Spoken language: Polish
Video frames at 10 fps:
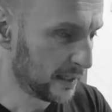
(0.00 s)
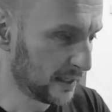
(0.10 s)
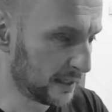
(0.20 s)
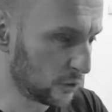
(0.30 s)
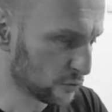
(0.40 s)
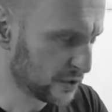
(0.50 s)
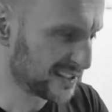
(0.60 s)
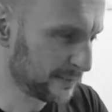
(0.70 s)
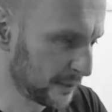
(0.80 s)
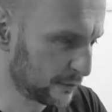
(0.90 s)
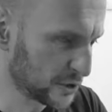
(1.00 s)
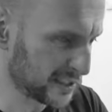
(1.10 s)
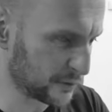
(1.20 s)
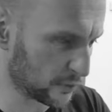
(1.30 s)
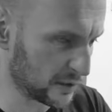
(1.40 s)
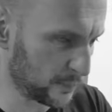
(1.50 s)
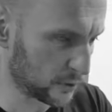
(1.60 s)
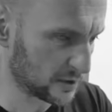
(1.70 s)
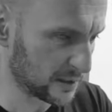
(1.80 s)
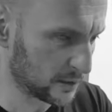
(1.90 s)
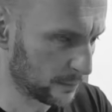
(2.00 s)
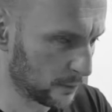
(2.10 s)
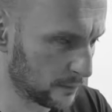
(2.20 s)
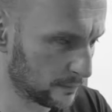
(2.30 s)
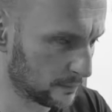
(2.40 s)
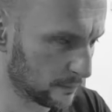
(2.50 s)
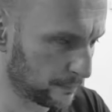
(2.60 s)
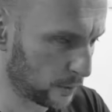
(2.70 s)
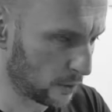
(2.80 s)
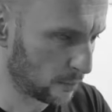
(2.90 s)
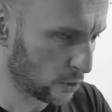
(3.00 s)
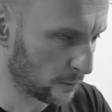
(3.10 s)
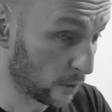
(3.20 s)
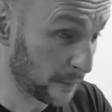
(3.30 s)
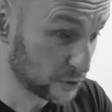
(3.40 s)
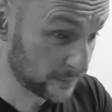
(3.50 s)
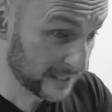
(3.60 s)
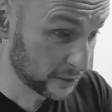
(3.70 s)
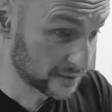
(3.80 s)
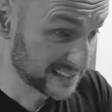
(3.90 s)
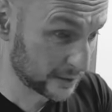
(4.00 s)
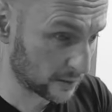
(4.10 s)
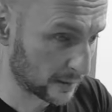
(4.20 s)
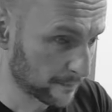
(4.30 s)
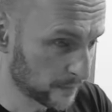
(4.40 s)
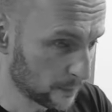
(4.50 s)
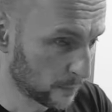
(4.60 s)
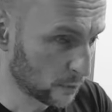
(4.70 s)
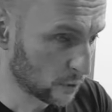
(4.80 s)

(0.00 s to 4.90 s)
E, oczywiście zabijamy wszystkie stworki po drodze, no bo, bo mogą... O, patrzcie, migające jest na dole. Bo